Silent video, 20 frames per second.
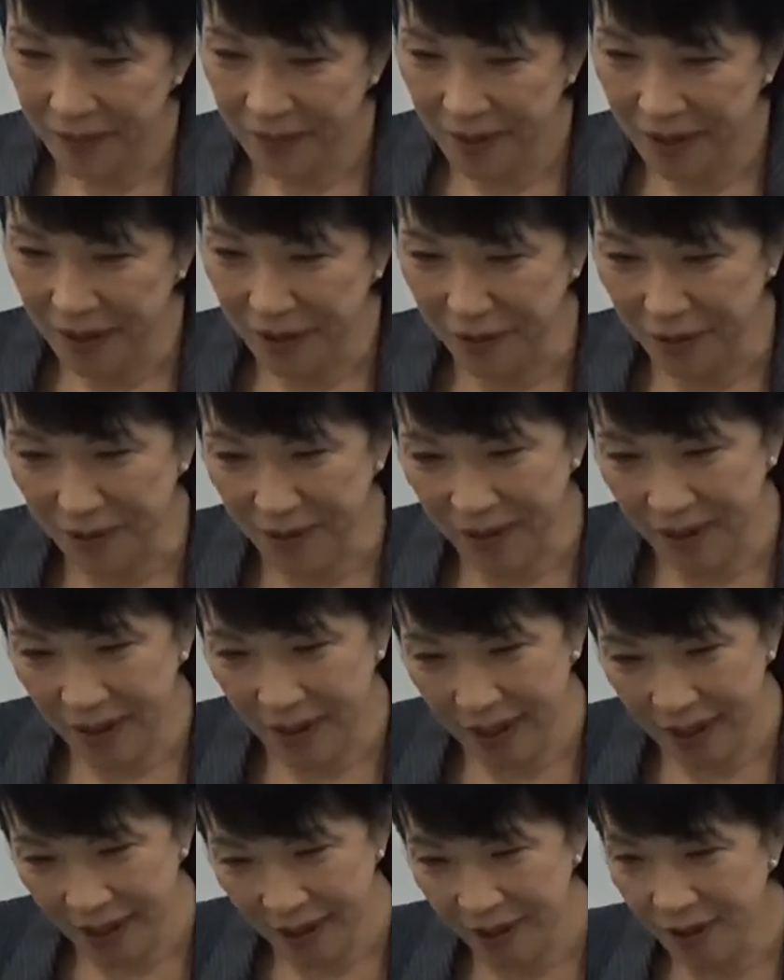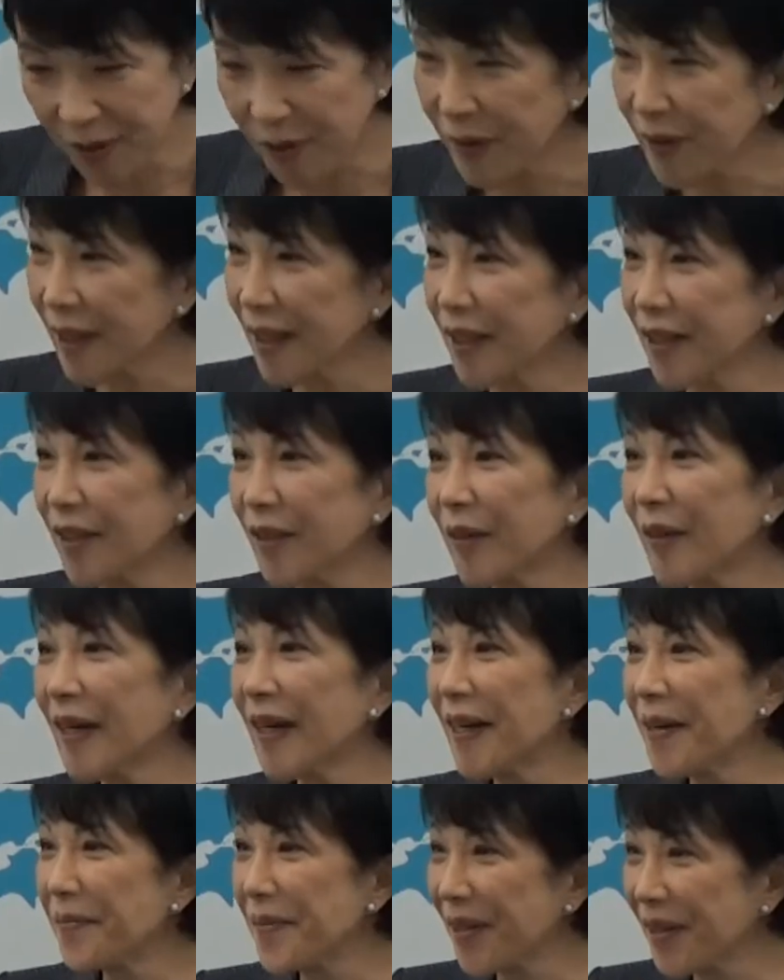まあ、あの会長選挙
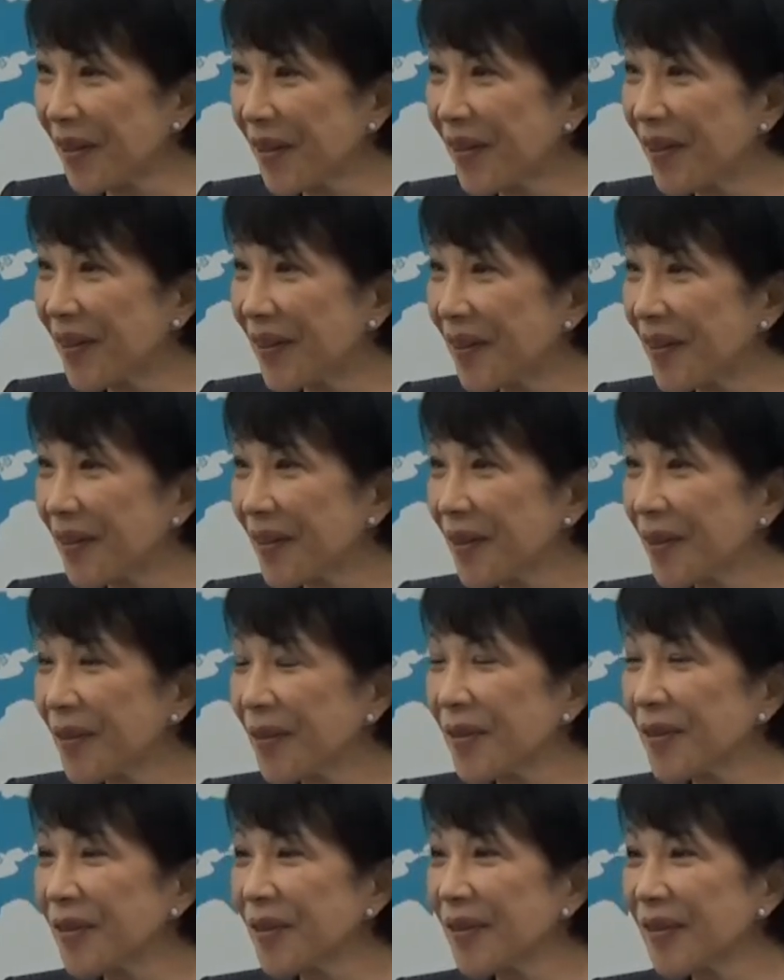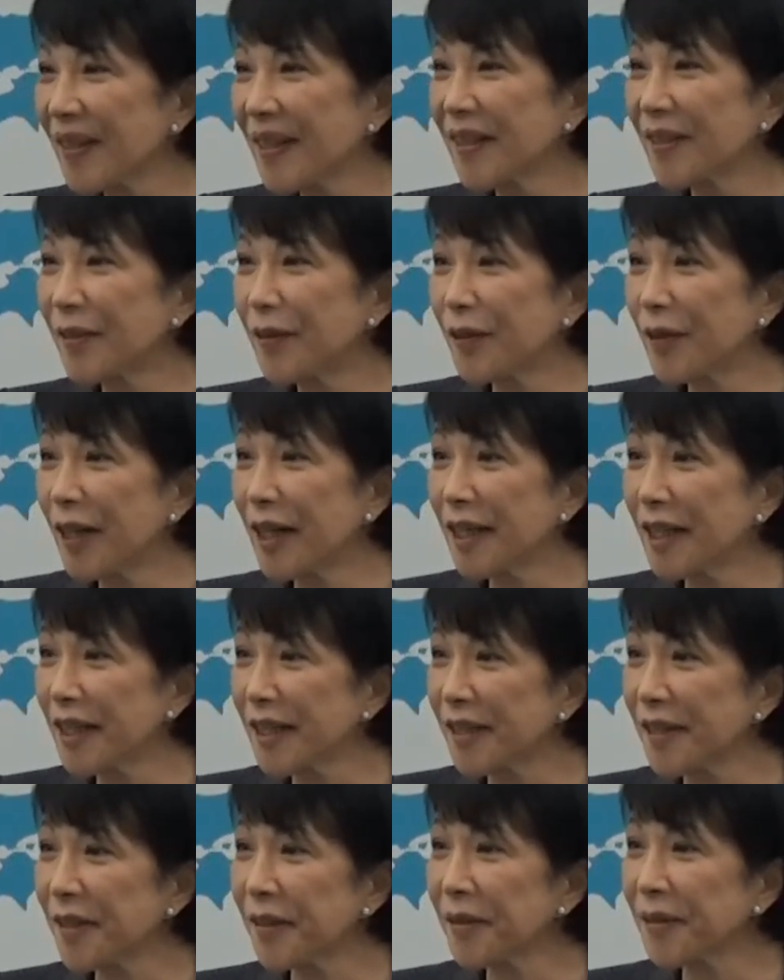絡みということでのお
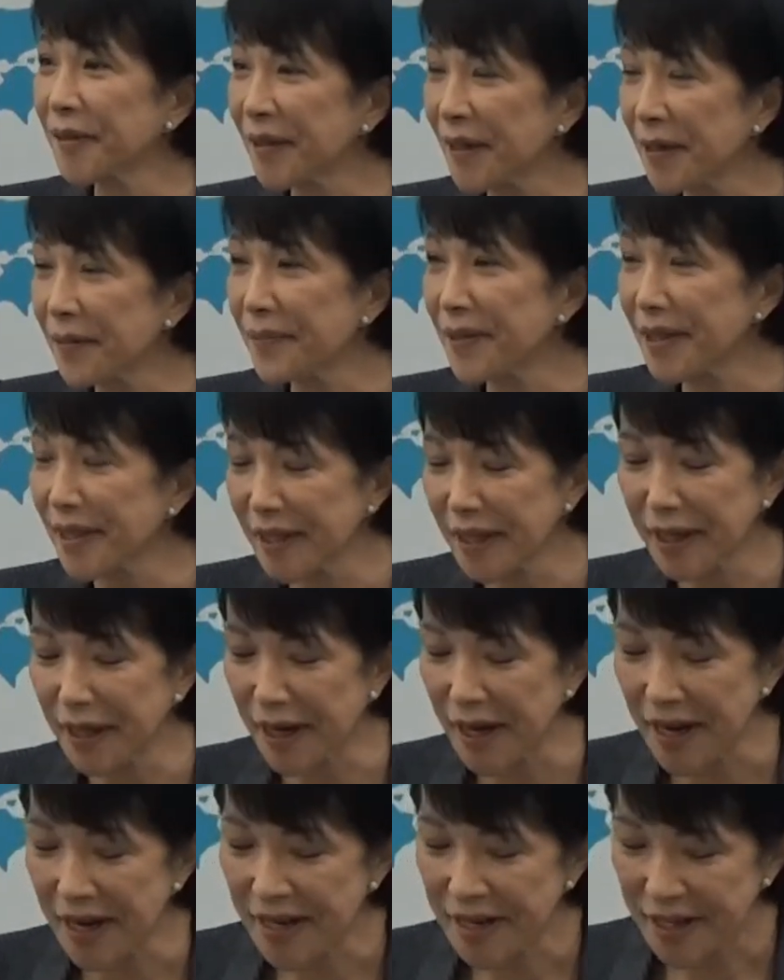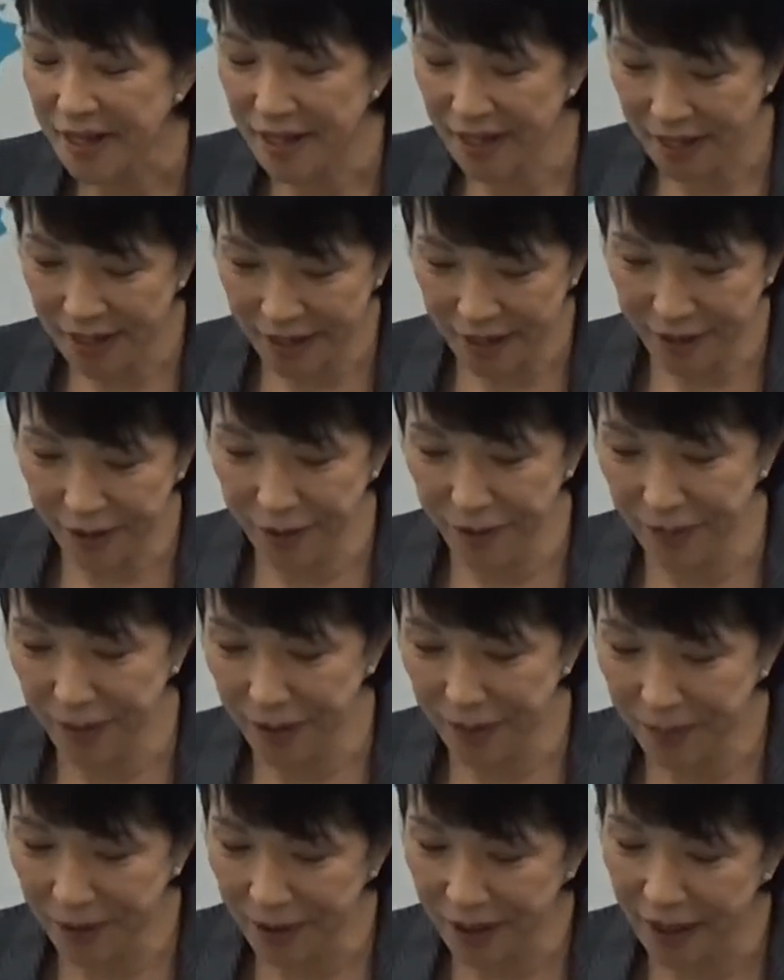話でございましたらやはり指
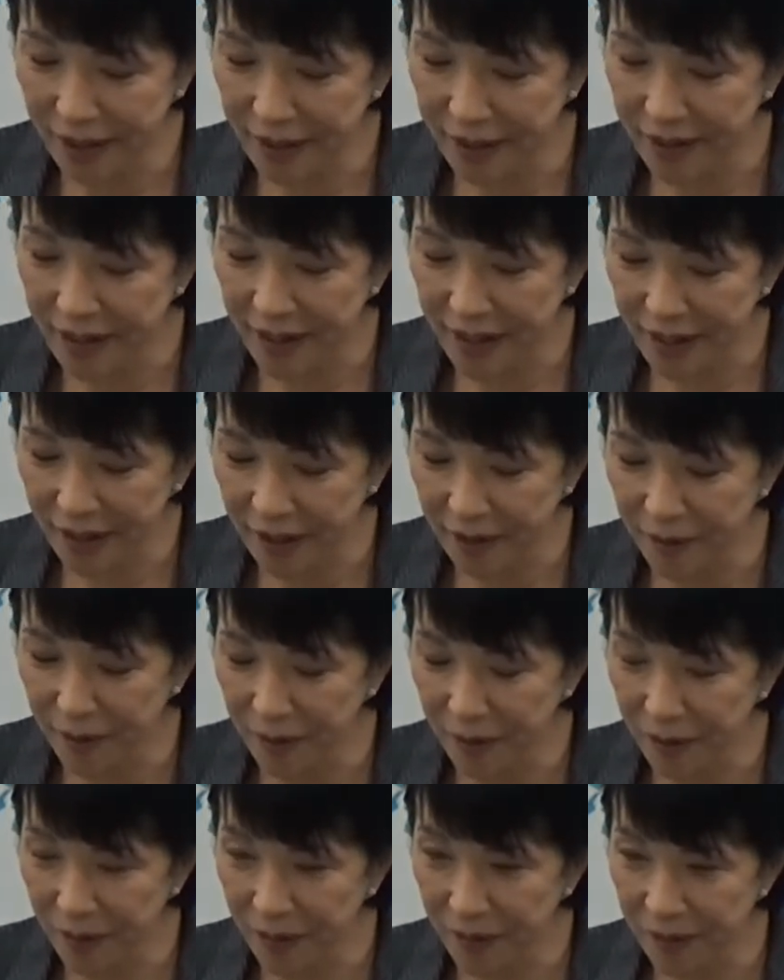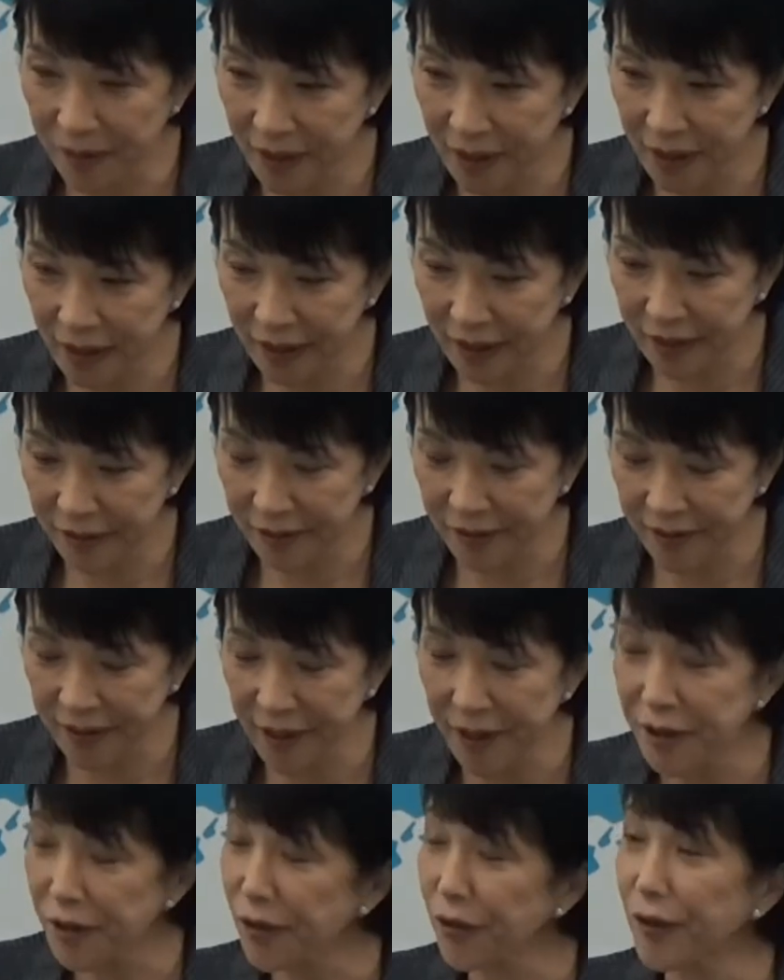名部会で議論が行われている
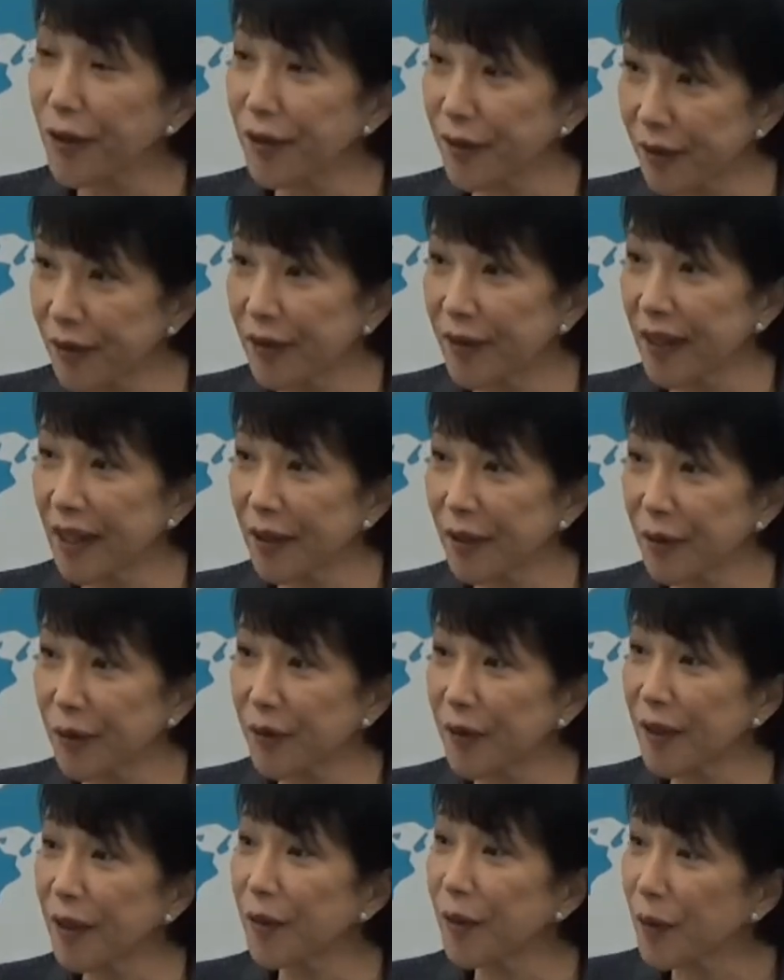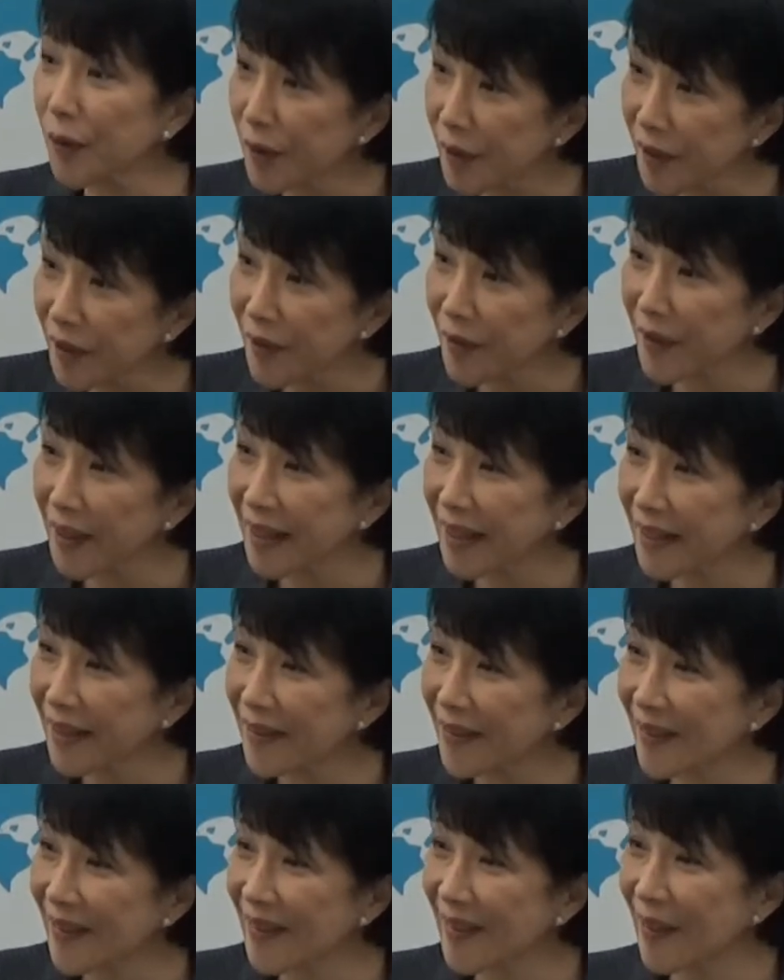最中ですので特定の個人の方
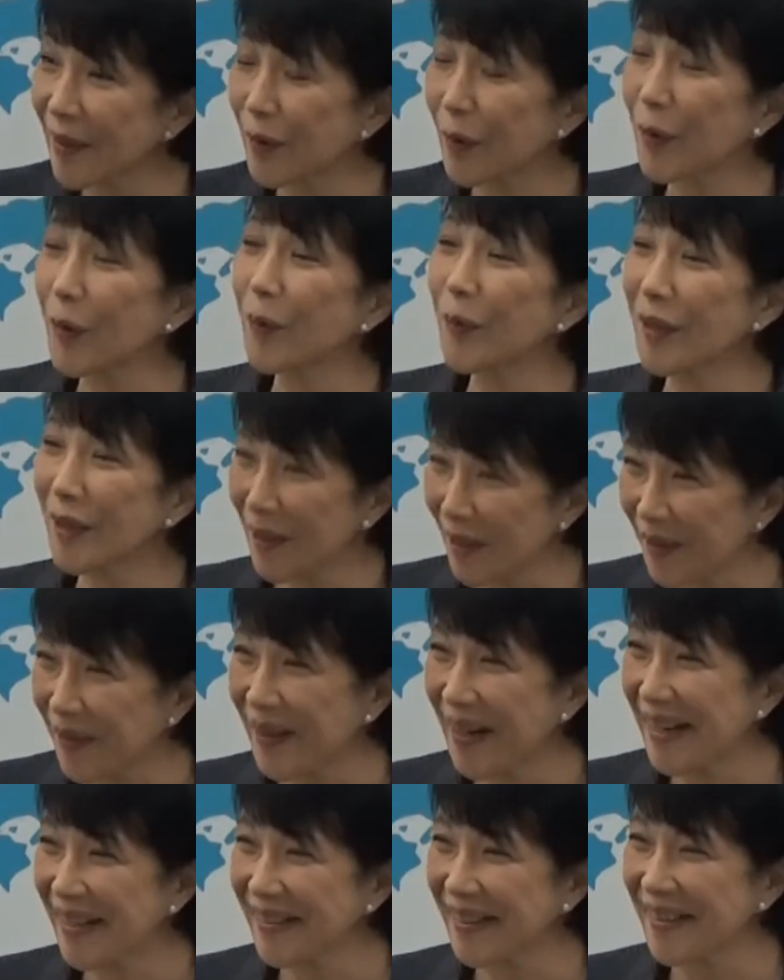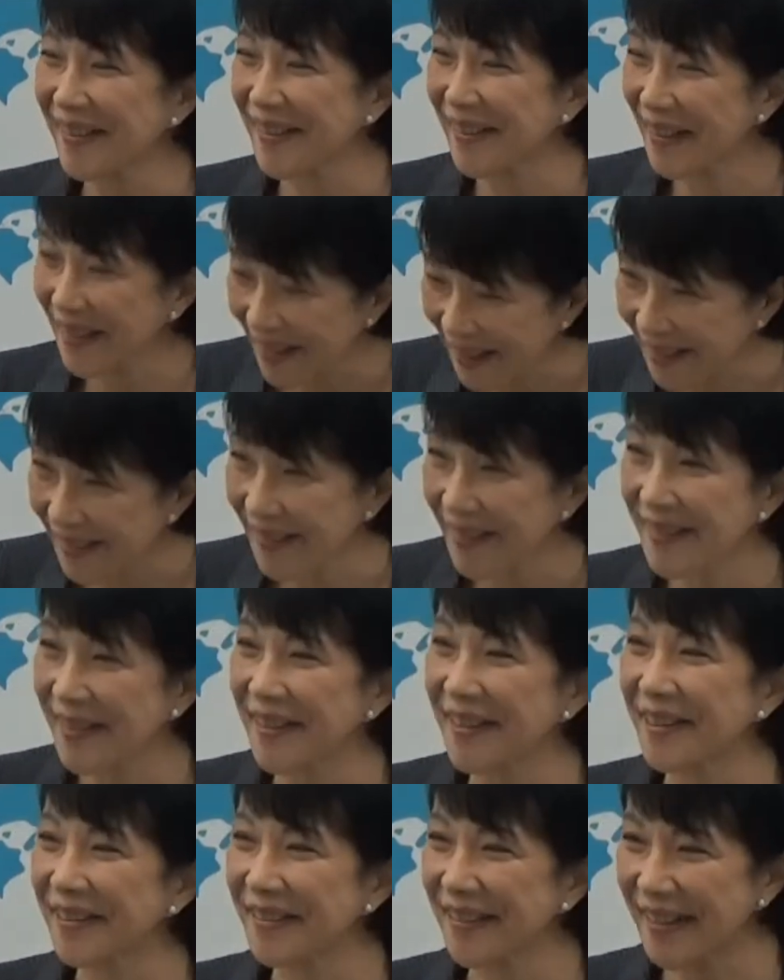についてのコメントは差し控えさ
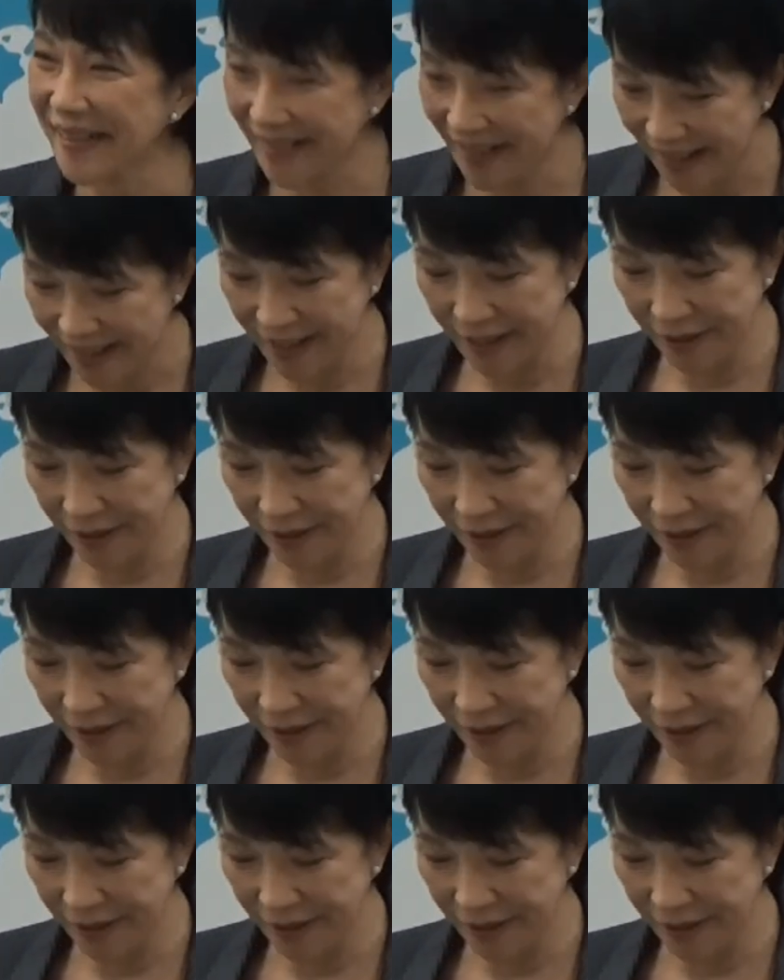せてください。